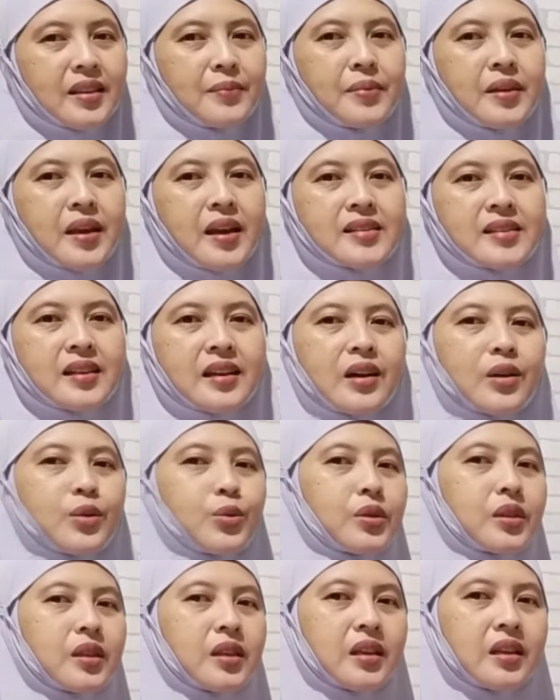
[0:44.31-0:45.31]
biasa
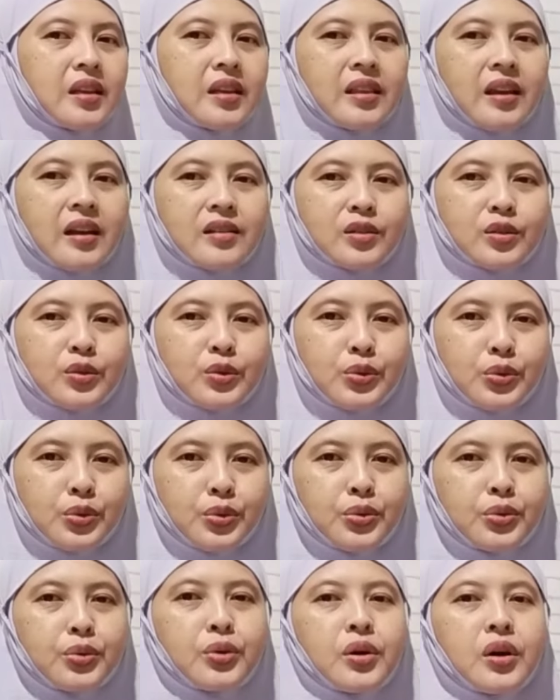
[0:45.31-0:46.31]

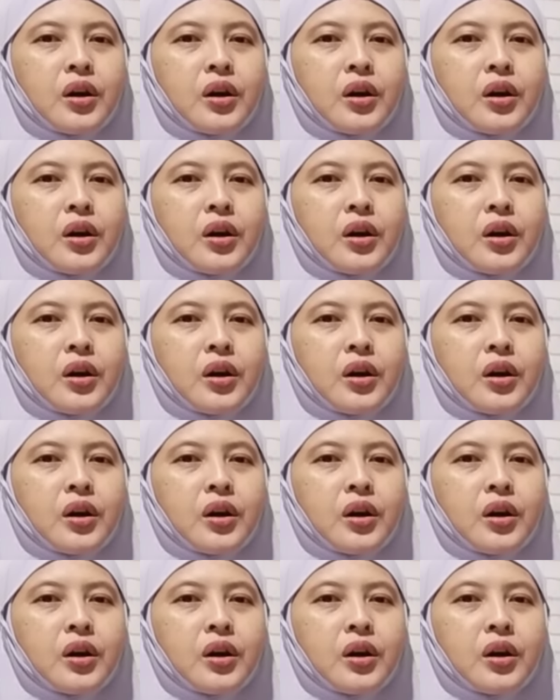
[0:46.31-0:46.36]
rutinitasku